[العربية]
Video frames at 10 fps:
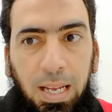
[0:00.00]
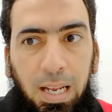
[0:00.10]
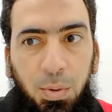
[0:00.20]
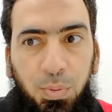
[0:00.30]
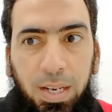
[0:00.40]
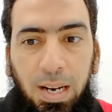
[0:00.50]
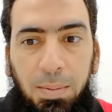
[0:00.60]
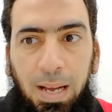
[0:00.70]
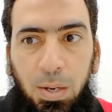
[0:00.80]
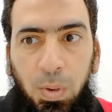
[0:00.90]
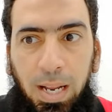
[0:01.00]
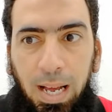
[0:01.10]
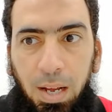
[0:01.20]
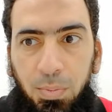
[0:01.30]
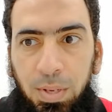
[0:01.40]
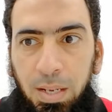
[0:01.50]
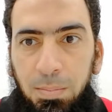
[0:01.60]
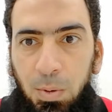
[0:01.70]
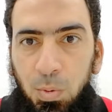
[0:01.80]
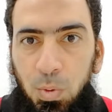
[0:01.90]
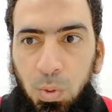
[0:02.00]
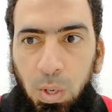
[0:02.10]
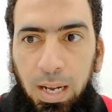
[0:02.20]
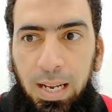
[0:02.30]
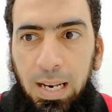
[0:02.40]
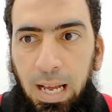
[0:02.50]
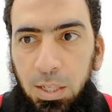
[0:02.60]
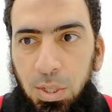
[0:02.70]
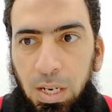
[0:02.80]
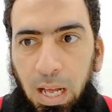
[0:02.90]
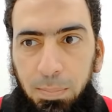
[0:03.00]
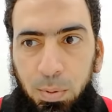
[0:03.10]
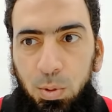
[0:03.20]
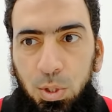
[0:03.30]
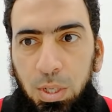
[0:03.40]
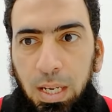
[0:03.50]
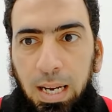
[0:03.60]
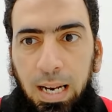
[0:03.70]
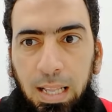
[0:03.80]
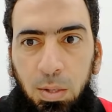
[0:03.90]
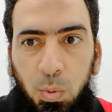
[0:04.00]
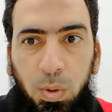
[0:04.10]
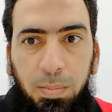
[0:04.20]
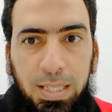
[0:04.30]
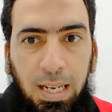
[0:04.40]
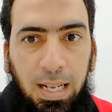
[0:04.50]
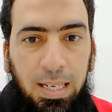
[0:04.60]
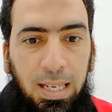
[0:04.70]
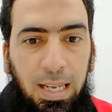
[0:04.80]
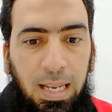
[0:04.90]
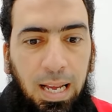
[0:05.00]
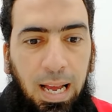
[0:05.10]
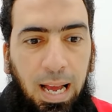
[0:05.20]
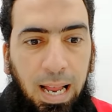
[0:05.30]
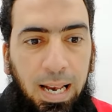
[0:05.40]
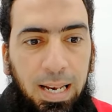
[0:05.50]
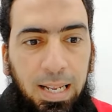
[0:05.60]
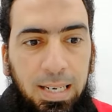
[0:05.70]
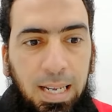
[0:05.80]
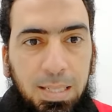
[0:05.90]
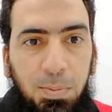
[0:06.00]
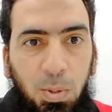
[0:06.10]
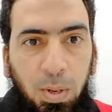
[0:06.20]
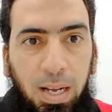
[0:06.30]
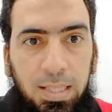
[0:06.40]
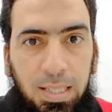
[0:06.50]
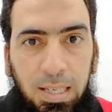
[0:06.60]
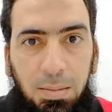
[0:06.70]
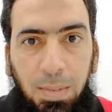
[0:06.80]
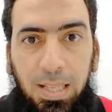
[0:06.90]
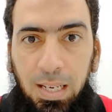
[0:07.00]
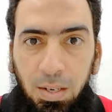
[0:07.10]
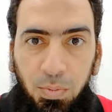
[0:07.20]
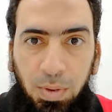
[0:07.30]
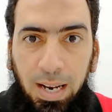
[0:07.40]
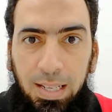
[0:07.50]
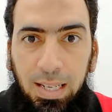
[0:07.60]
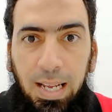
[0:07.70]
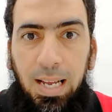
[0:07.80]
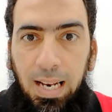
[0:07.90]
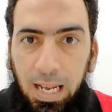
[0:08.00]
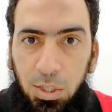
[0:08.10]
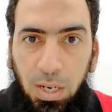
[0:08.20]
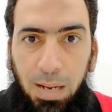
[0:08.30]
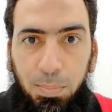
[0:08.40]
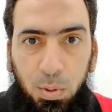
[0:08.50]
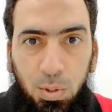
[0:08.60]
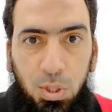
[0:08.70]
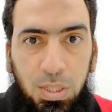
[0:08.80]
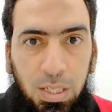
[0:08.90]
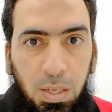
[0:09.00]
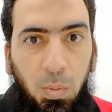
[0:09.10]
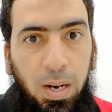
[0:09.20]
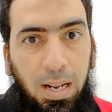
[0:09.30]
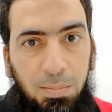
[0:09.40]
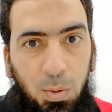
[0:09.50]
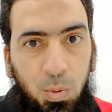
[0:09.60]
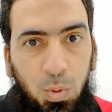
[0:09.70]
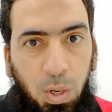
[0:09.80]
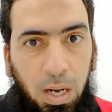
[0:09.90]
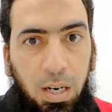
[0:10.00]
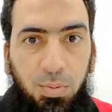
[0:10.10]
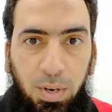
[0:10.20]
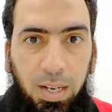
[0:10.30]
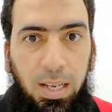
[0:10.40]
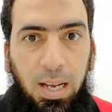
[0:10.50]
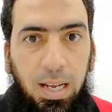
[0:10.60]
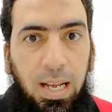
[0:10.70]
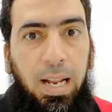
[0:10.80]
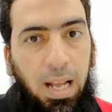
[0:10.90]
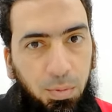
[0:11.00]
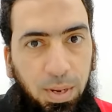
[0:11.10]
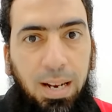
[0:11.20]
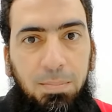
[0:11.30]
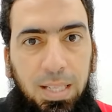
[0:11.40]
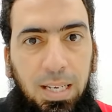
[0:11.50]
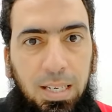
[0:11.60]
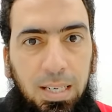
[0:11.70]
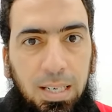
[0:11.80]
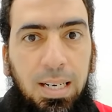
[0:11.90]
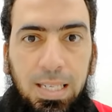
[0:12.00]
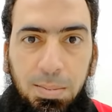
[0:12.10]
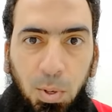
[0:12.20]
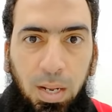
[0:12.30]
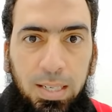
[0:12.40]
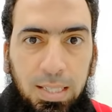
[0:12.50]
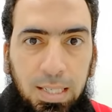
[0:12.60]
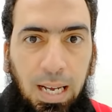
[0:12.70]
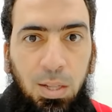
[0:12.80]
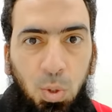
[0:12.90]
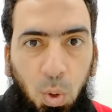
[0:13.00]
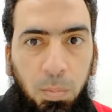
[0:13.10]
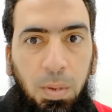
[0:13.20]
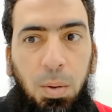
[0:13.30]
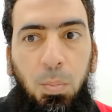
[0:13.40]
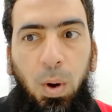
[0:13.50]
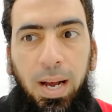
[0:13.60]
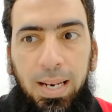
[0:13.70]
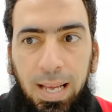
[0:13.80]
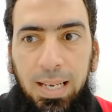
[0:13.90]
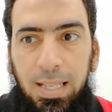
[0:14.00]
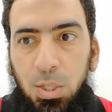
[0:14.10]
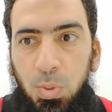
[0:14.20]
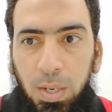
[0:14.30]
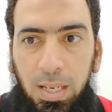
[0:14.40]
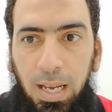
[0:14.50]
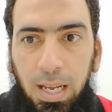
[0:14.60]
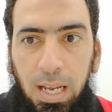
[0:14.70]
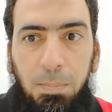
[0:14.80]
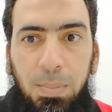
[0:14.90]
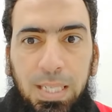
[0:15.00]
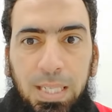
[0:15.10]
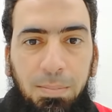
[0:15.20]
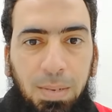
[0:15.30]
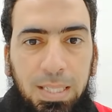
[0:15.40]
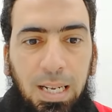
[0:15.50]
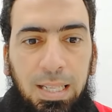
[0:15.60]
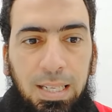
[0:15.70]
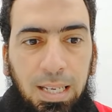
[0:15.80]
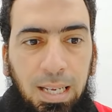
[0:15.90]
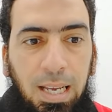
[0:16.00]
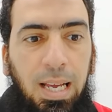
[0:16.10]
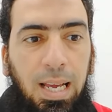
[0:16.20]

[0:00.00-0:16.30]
الفكره بقى كلها في موضوع الاجل ابروتش خلينا نقول مثلا هل الناس بتوع الاي تي محتاجين فعلا الاجل ابروتش دي ولا الموضوع رفاهيه لا فعلا محتاجين الناس بتوع الاي تي عندهم معاناه كده شويه بسبب مثلا ايه